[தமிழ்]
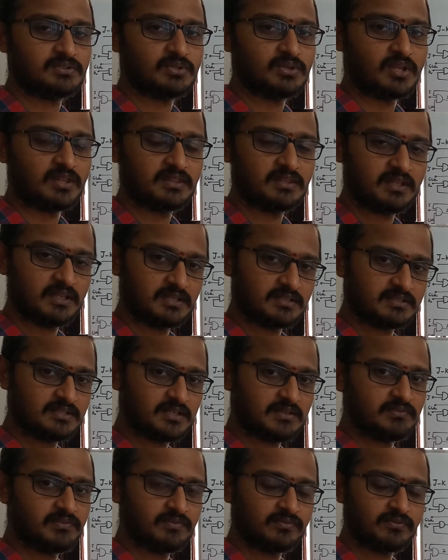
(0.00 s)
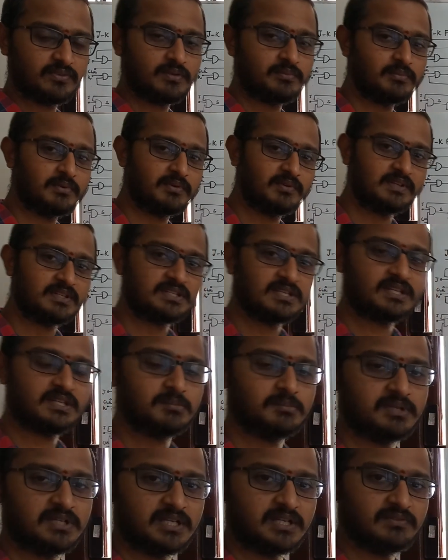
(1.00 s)
ஸோ அந்த எஸ்ஆர் ஃப்ளிப் ஃப்ளாப்பை வச்சே
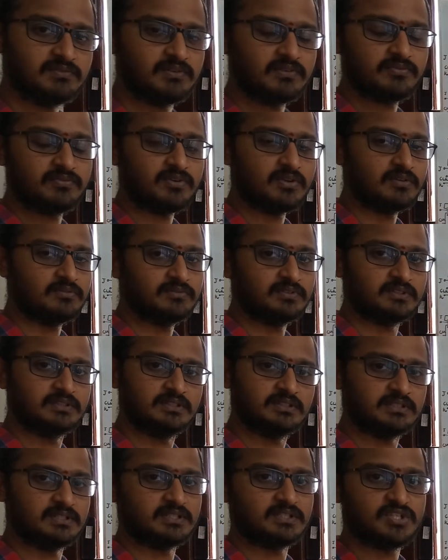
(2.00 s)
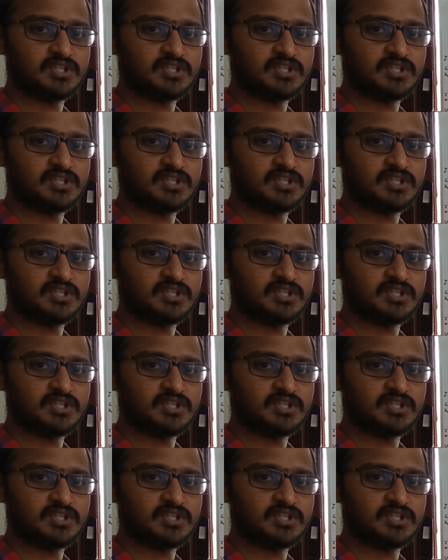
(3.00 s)
நம்ம டி ஃப்ளிப் ஃப்ளாப் வந்து